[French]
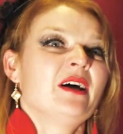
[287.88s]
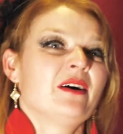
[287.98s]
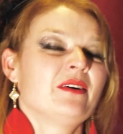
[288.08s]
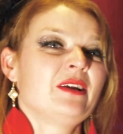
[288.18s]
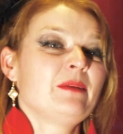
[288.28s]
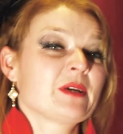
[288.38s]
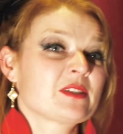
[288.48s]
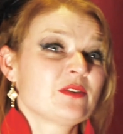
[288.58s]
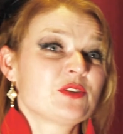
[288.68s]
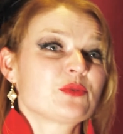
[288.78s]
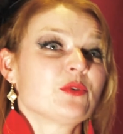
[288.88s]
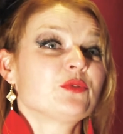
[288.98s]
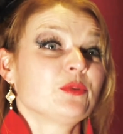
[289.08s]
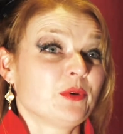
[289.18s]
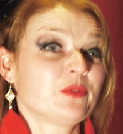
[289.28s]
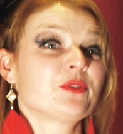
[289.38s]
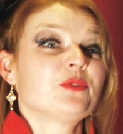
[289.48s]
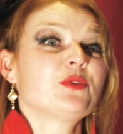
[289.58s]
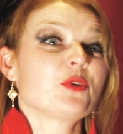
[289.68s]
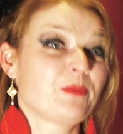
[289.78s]
Euh, les personnes sont en demande
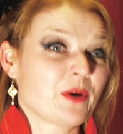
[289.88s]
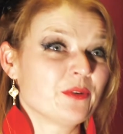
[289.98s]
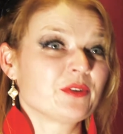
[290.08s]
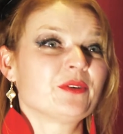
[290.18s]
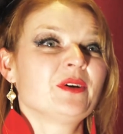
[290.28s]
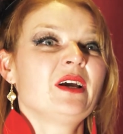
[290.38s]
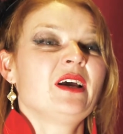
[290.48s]
de reprendre.